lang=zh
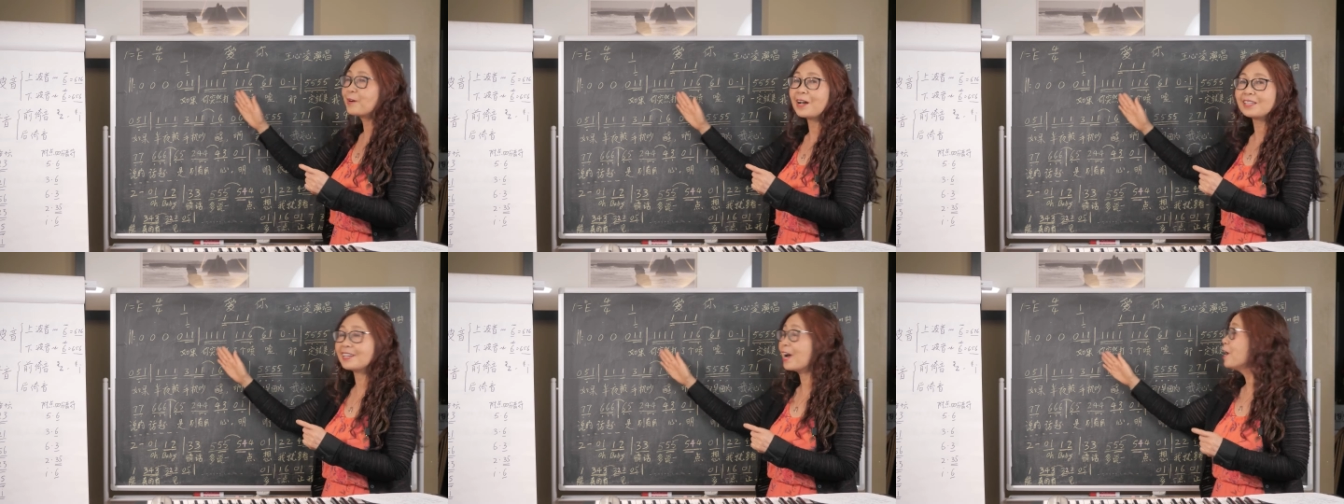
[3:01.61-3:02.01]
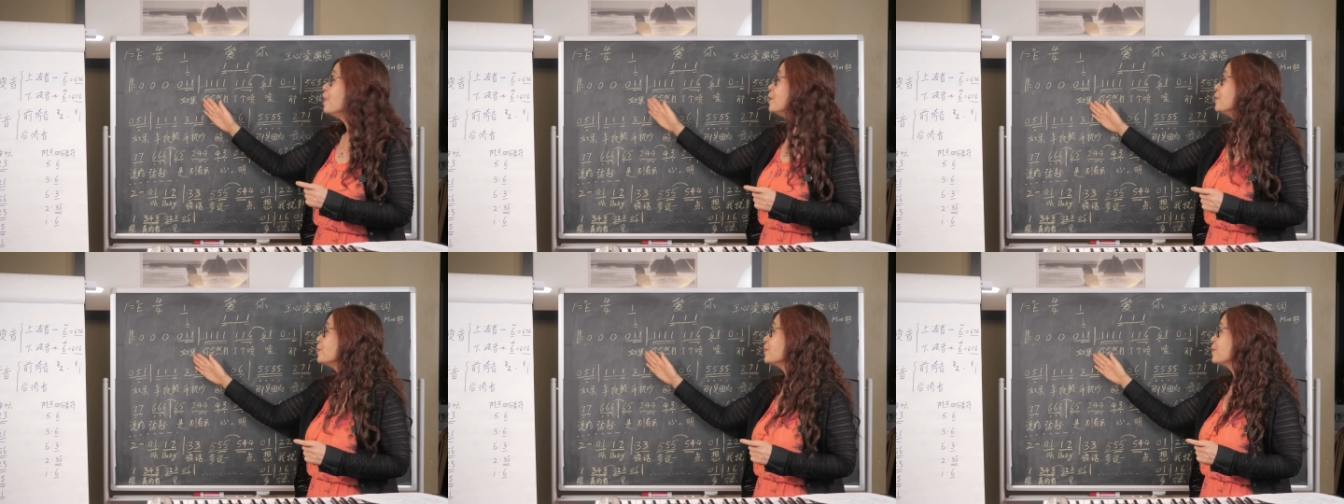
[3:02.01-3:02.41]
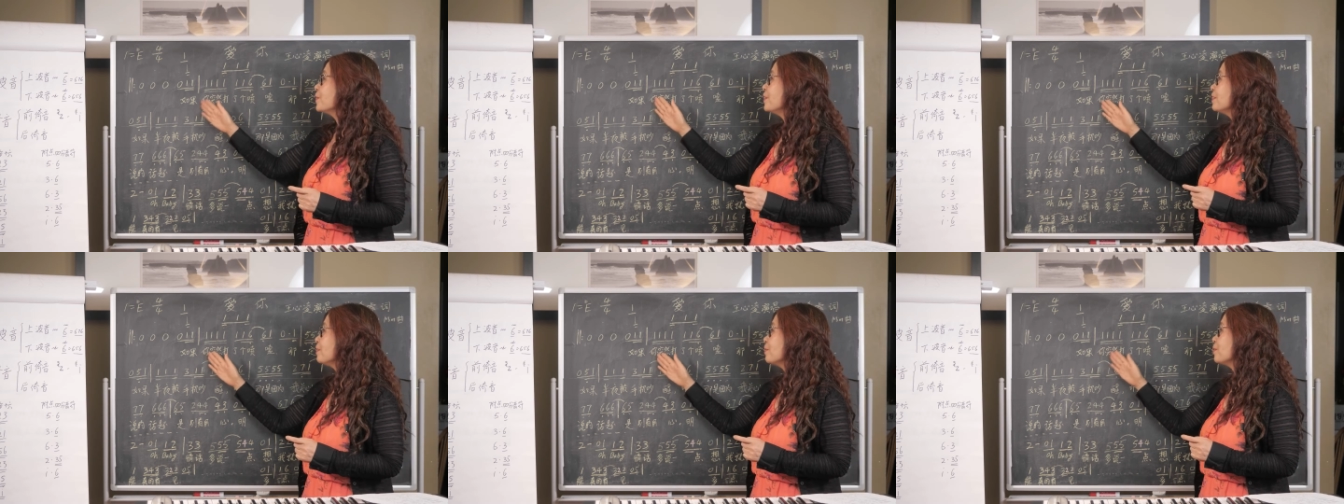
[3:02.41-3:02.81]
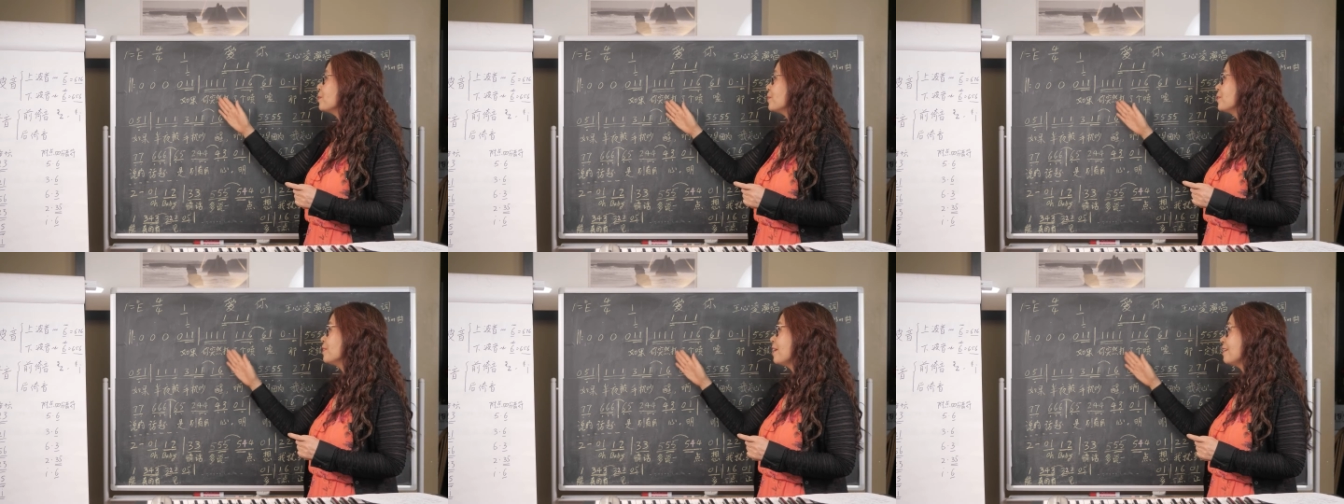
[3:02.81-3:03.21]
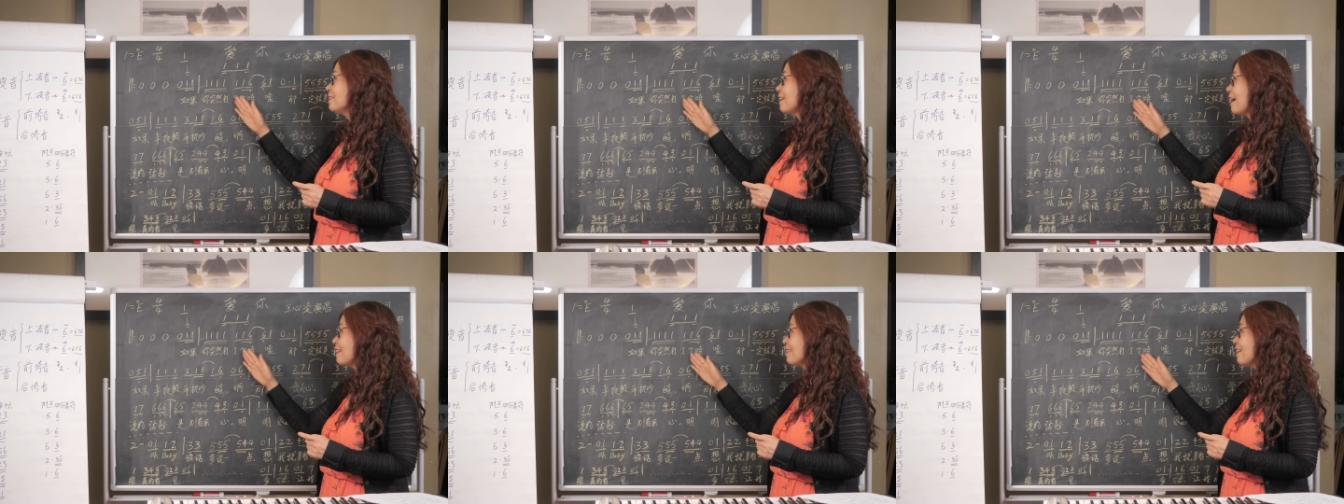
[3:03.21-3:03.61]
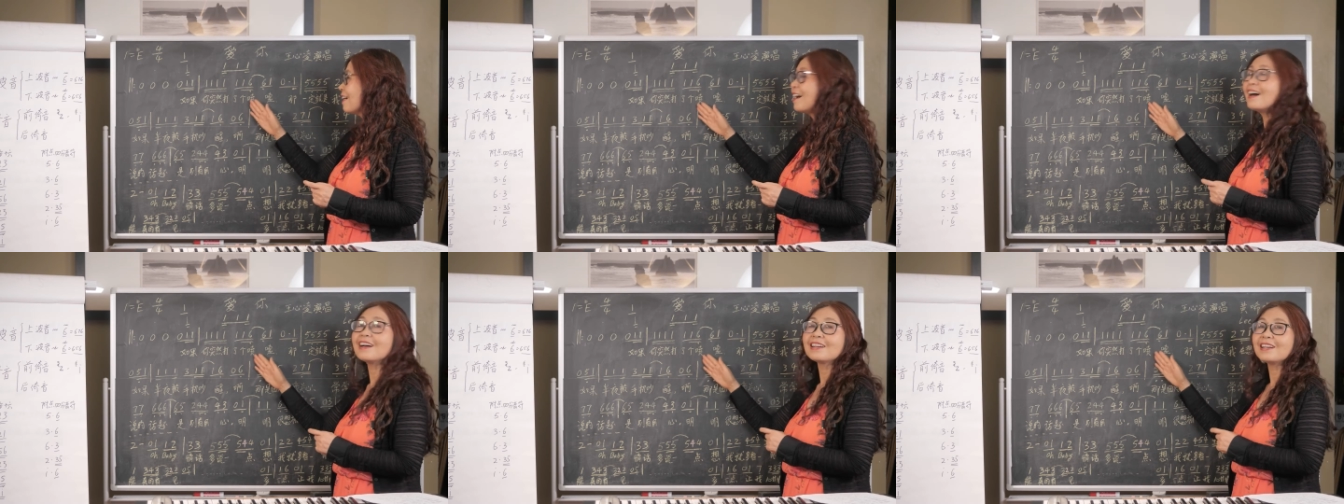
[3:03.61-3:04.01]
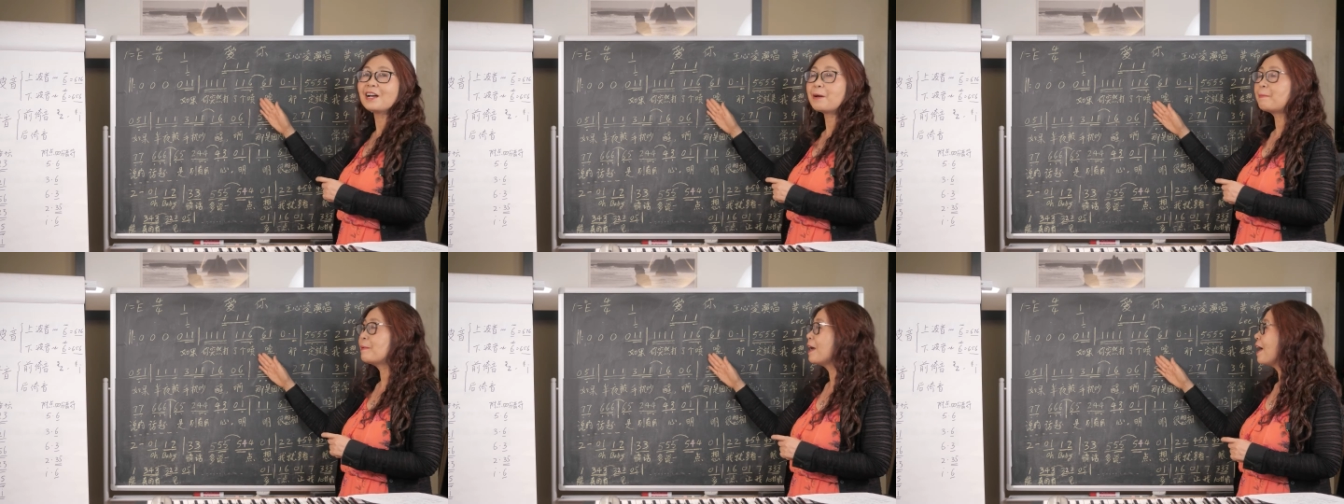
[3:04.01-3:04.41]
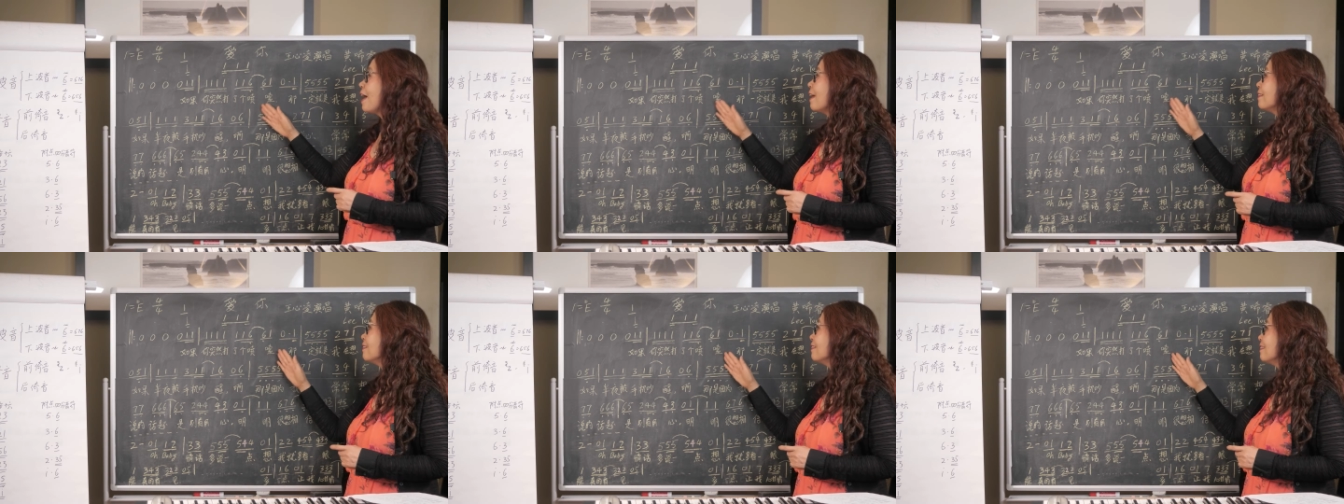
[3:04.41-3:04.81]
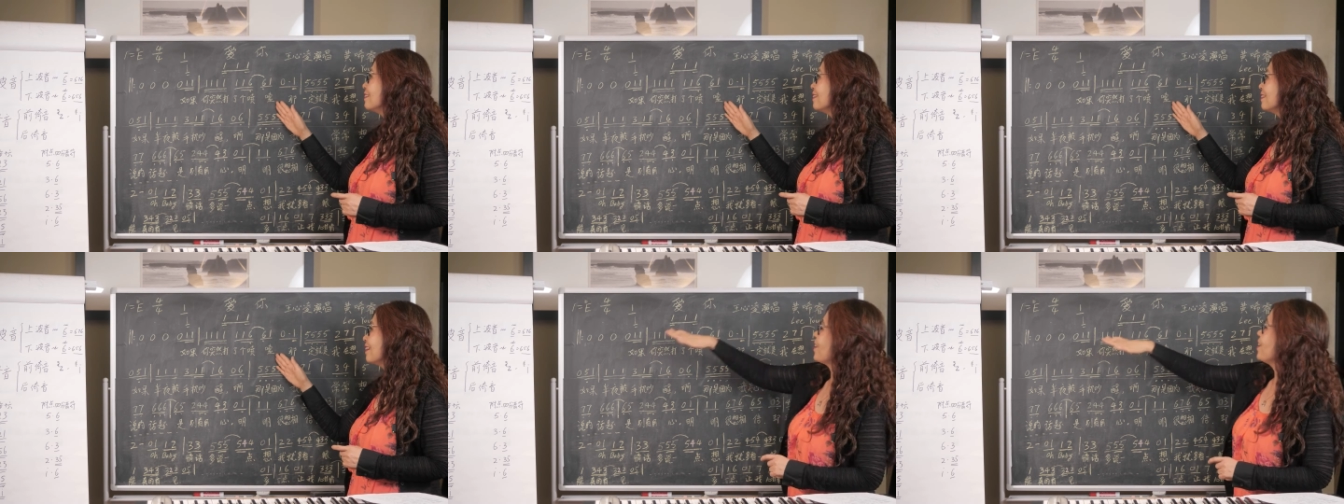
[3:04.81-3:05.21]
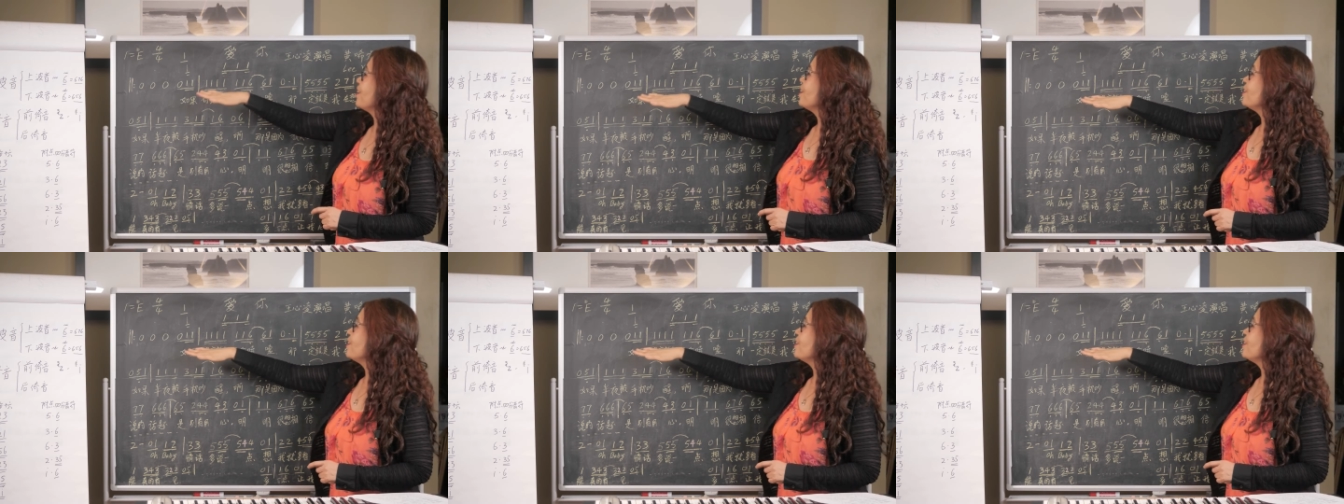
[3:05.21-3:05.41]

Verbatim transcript: 快一点。如果你突然打了个喷嚏，